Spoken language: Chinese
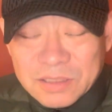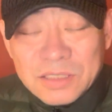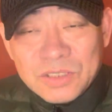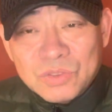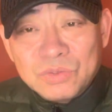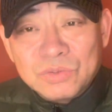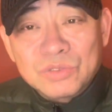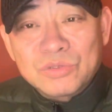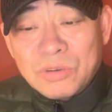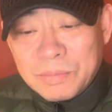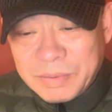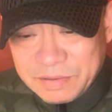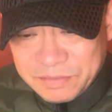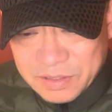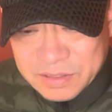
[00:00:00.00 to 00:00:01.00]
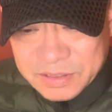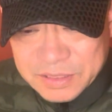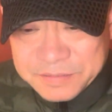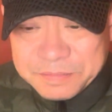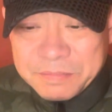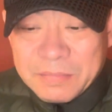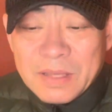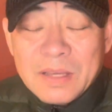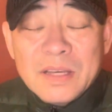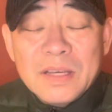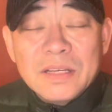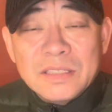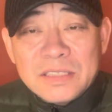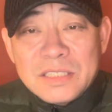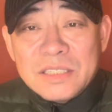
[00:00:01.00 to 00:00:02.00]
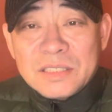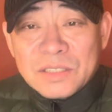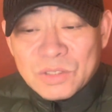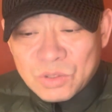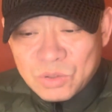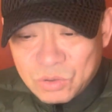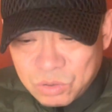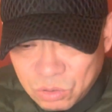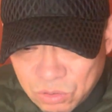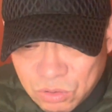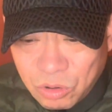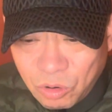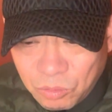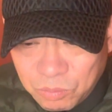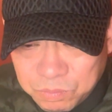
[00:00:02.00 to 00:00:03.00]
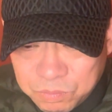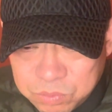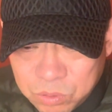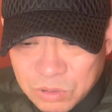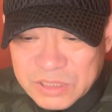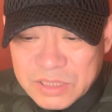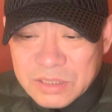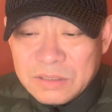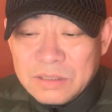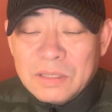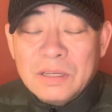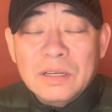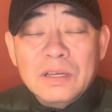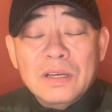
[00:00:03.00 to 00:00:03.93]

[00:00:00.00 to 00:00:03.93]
提出“双百”方针，继而苦口婆心